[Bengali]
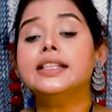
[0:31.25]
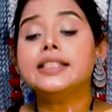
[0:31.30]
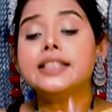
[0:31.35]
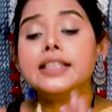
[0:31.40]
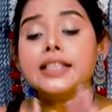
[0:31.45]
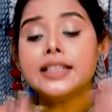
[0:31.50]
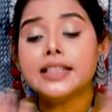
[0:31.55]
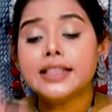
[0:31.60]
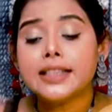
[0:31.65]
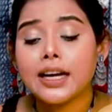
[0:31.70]

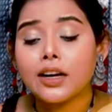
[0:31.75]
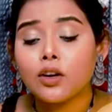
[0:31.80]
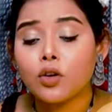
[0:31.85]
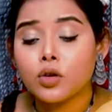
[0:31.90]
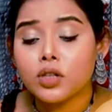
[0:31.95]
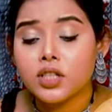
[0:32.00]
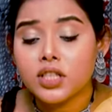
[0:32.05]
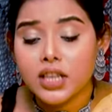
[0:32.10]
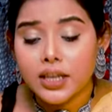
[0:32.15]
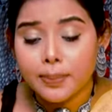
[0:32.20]
চিন্তা
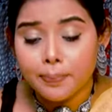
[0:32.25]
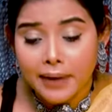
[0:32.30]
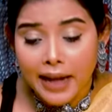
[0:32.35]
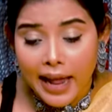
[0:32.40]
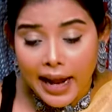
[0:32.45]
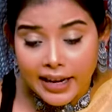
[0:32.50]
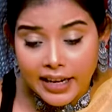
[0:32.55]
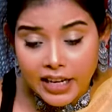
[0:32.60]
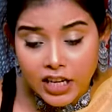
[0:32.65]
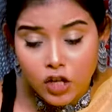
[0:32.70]
করছে
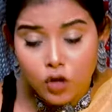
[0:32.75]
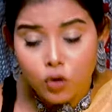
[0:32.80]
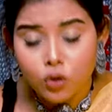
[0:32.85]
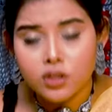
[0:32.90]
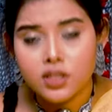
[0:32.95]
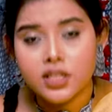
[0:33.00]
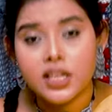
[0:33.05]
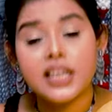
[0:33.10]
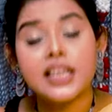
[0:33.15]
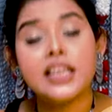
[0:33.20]
প্ল্যানিং
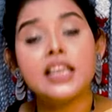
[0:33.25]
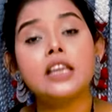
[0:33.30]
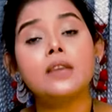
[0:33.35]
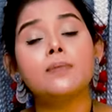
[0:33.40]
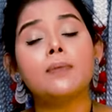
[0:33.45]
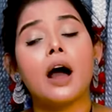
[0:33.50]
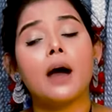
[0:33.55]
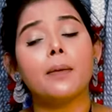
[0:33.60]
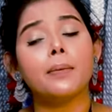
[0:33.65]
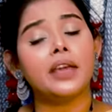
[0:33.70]
করছে
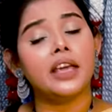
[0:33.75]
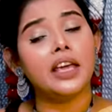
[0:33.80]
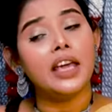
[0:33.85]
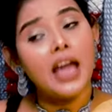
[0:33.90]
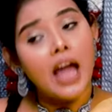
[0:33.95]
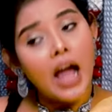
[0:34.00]
কিভাবে